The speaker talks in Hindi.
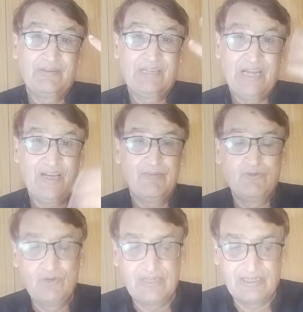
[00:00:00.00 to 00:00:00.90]
गिला
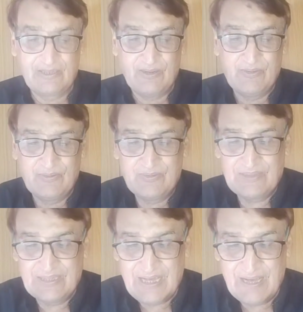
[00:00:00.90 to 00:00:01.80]
कबूल करता हूँ
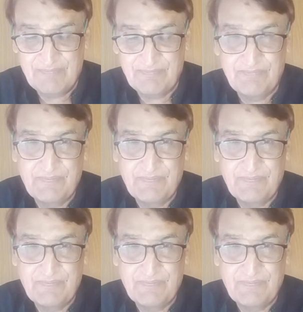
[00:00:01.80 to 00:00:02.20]
कि आप